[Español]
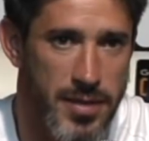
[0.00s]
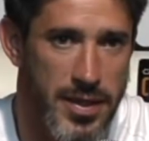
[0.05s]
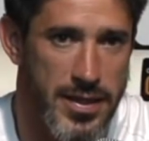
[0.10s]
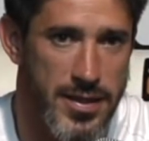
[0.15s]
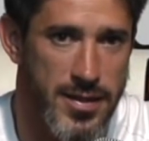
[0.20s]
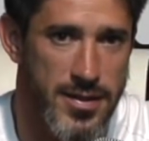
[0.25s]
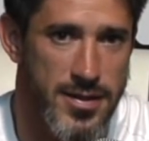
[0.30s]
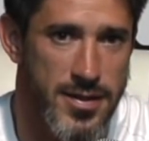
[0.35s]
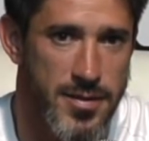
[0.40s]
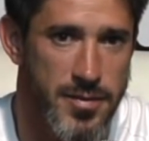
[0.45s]

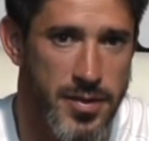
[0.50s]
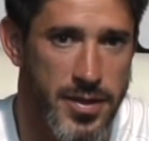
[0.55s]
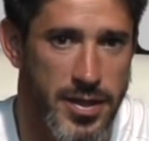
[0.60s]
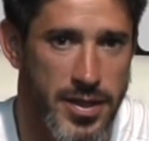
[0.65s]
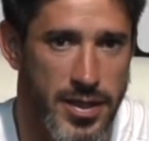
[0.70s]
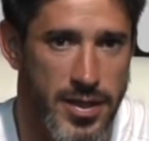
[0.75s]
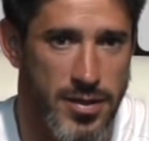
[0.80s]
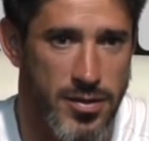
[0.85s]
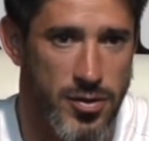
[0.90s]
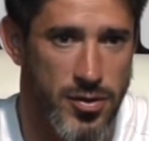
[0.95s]
partícipe
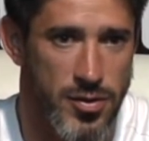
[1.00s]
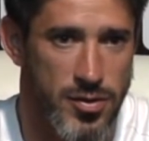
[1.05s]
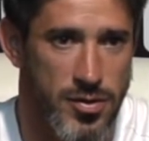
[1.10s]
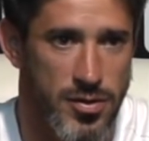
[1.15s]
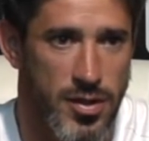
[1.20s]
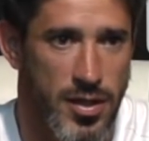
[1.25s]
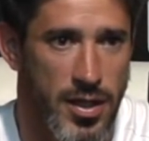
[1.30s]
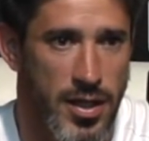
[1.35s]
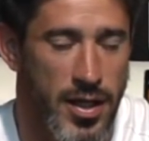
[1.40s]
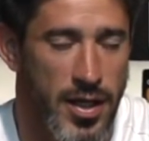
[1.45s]
de ellos.
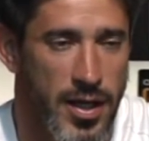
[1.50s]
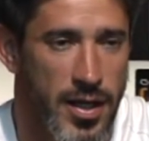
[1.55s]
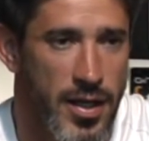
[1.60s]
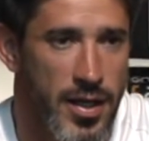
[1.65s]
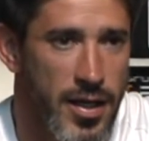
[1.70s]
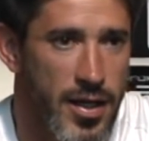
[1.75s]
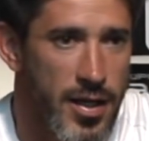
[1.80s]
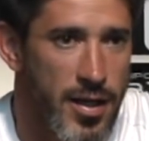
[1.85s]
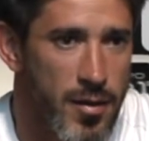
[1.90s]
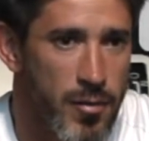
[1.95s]

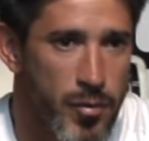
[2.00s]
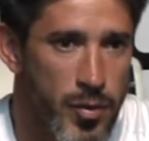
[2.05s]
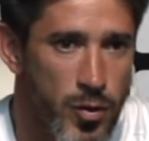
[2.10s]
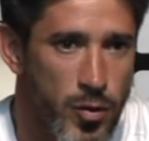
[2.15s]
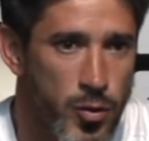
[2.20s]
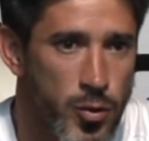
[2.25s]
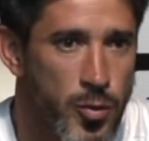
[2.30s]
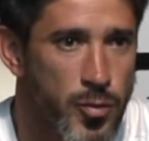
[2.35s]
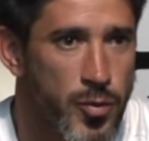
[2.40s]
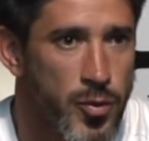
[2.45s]
Veo un
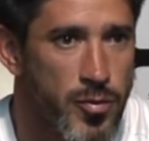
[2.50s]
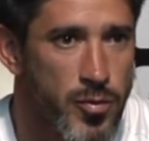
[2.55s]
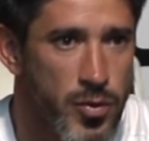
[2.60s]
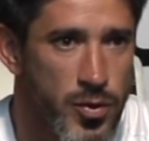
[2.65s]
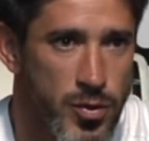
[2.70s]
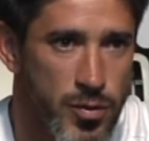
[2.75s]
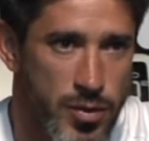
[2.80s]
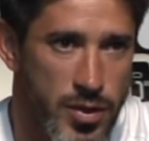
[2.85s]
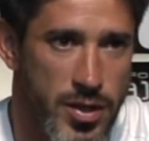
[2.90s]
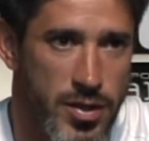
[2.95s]
grupo muy
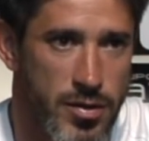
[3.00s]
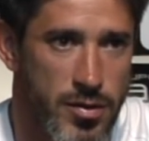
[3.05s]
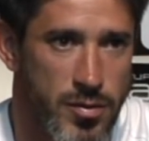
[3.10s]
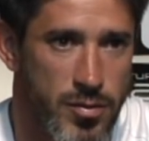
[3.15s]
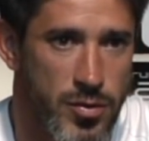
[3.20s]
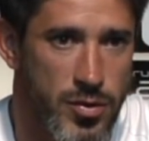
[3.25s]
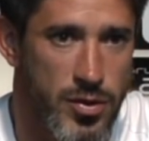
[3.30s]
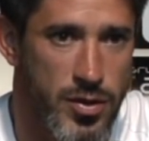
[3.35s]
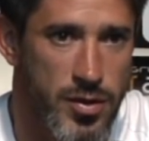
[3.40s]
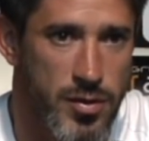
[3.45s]
unido,
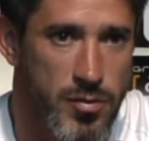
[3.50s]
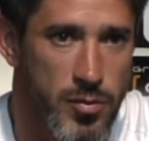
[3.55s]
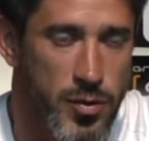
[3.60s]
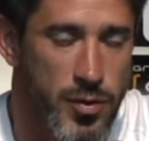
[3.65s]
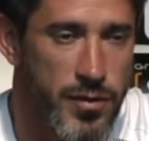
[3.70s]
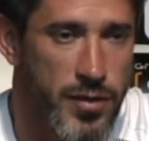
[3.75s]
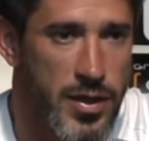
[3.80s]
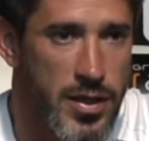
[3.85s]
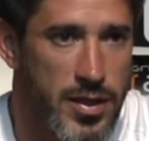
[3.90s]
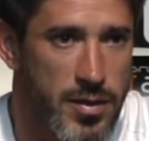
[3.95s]
muy, muy
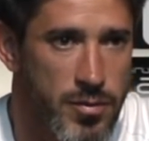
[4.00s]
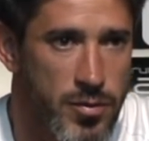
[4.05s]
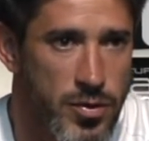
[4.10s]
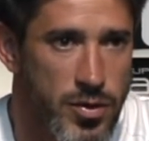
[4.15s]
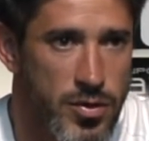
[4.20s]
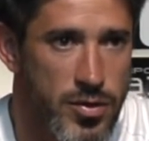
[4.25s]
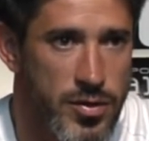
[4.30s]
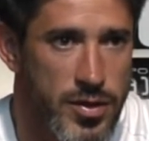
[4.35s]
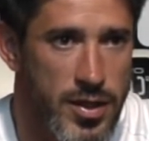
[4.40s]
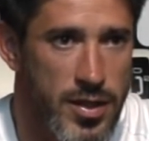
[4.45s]
feliz, muy
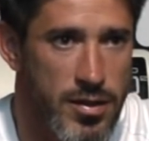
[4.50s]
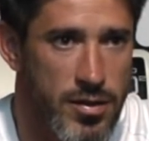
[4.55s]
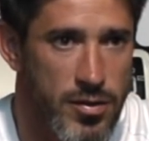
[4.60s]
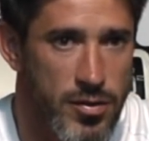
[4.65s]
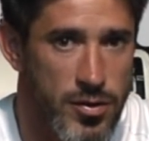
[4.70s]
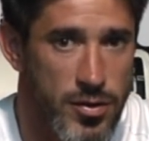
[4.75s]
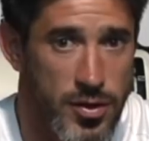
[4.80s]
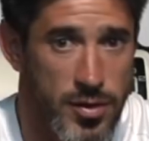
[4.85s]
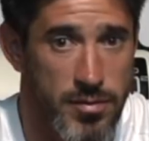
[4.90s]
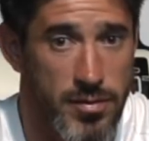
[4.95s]

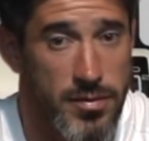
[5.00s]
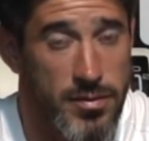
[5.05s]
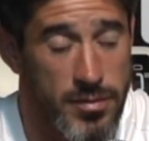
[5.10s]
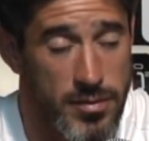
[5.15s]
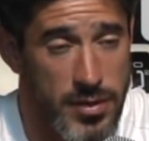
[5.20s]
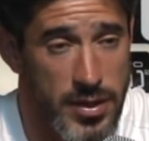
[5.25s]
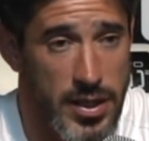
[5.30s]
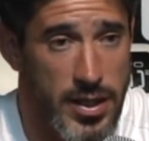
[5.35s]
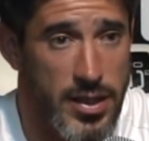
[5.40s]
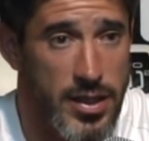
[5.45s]
contento. Y
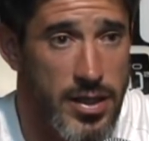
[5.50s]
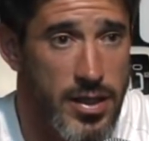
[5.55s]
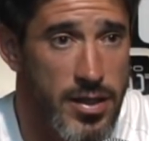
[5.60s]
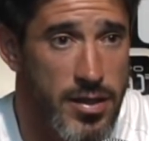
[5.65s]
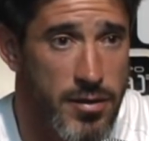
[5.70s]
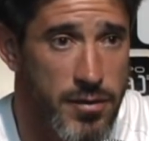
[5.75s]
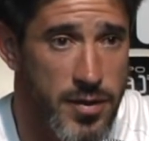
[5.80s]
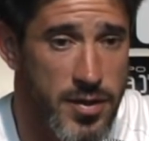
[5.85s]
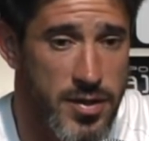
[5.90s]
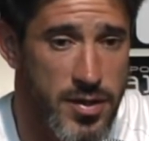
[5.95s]
mirá que es
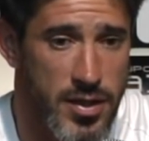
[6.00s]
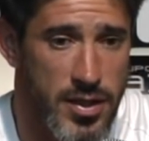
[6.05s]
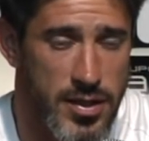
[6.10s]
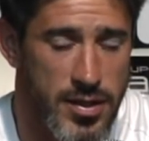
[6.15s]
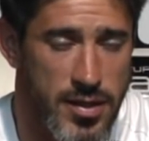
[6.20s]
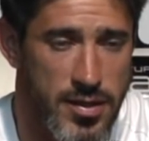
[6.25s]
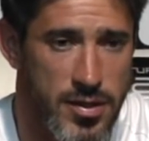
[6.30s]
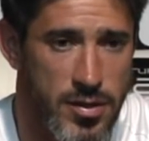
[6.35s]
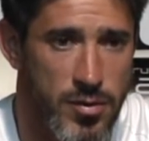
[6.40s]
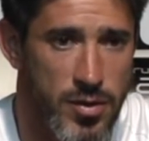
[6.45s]
difícil
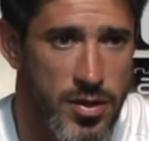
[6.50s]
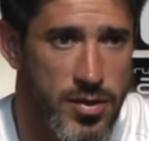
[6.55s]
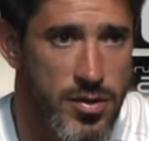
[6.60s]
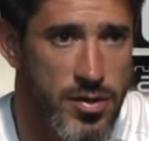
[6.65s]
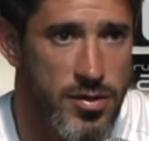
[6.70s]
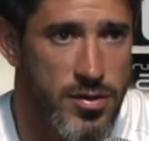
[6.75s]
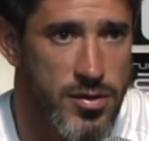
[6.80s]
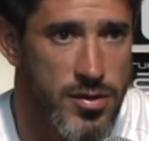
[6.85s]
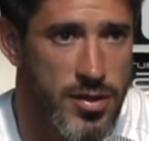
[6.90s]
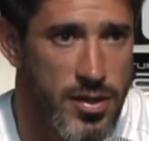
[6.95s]
esta
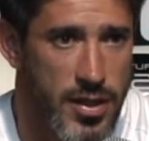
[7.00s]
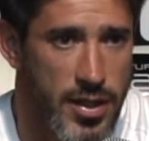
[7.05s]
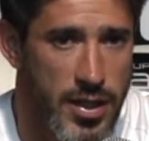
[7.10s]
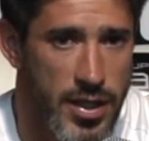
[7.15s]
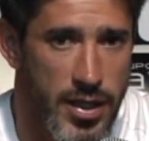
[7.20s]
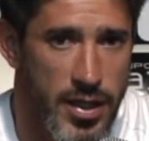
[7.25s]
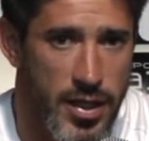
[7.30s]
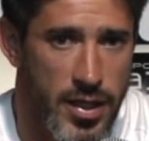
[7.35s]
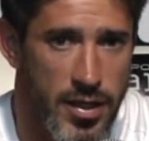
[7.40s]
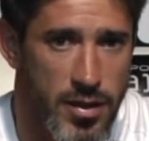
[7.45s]
situación
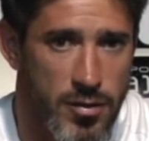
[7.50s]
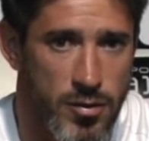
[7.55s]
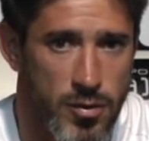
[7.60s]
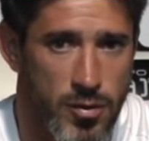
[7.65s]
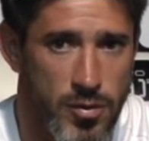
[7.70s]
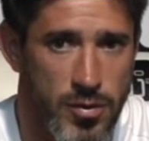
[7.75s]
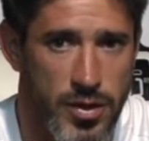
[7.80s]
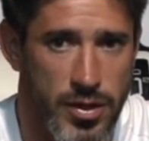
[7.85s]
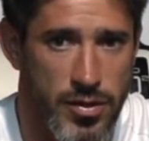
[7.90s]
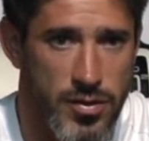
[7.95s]
en un
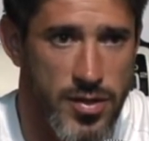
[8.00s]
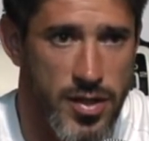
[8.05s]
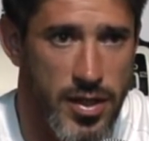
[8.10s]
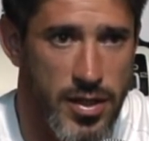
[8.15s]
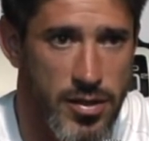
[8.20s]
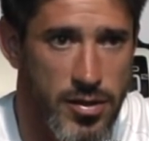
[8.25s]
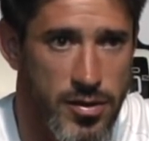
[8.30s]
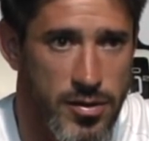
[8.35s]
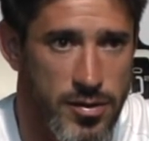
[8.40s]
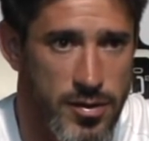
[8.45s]
club de
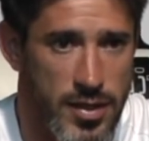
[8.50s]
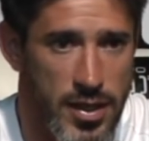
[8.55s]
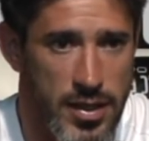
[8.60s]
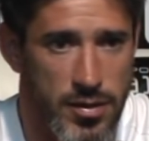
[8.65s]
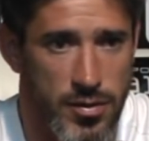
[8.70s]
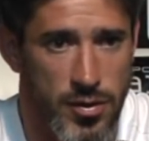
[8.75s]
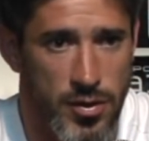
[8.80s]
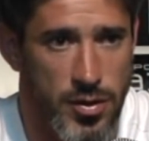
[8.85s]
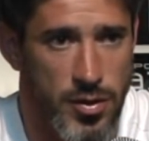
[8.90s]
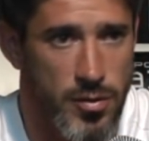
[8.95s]
Rosario,
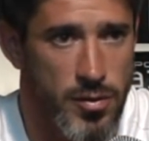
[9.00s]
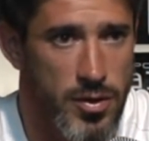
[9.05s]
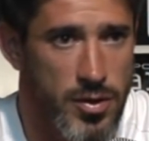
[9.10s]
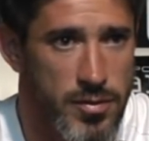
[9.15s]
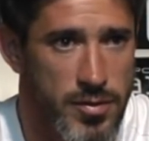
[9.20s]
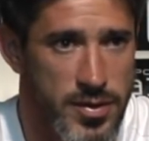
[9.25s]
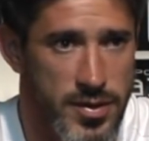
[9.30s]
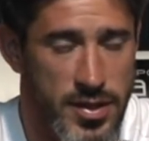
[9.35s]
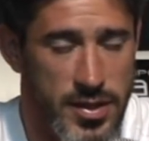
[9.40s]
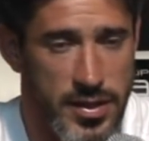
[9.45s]
tanto en Newell
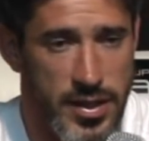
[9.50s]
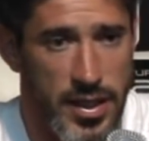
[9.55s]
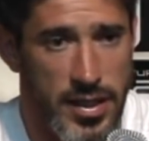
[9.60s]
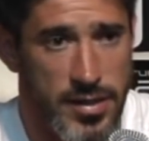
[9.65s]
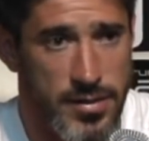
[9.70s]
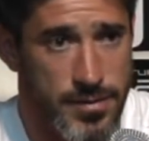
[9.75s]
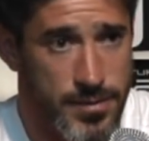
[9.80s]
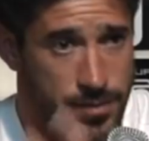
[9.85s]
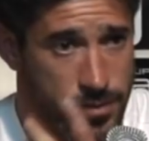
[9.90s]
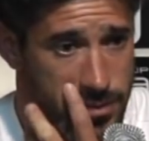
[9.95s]
como en Central.